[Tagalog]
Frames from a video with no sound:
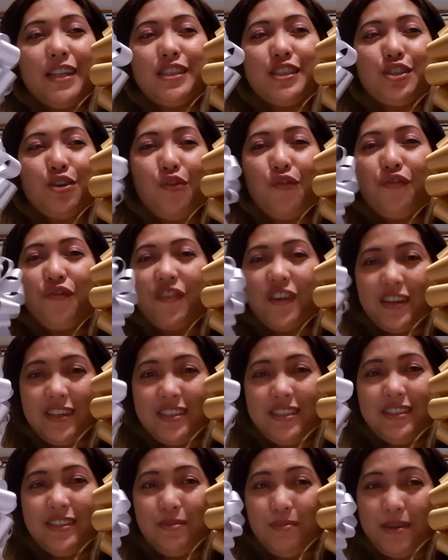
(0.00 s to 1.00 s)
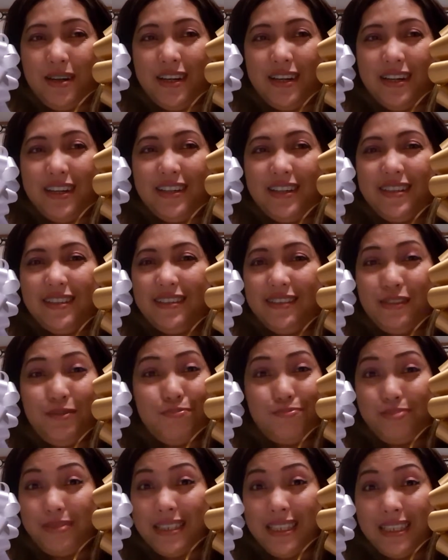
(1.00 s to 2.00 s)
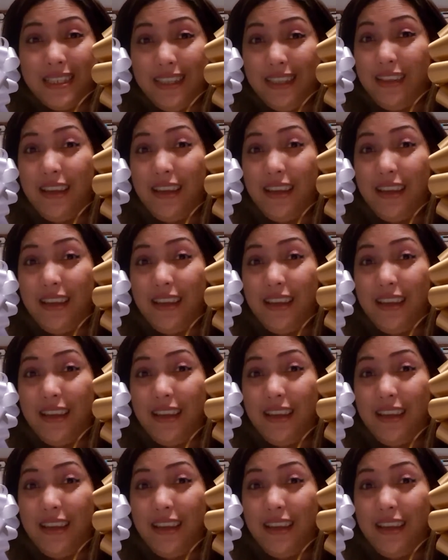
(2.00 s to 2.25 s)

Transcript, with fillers: It's so fun, ba diba? Diba?